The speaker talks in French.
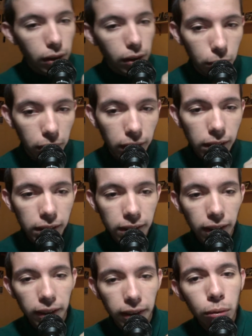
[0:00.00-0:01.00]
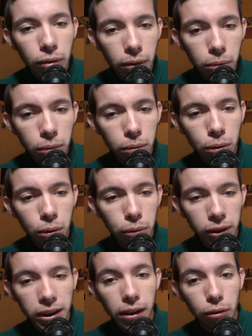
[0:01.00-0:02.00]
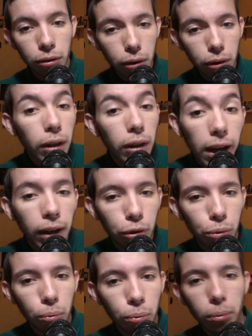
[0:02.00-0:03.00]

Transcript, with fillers: Voilà, et derrière nous avons le ventilateur, enfin l'aération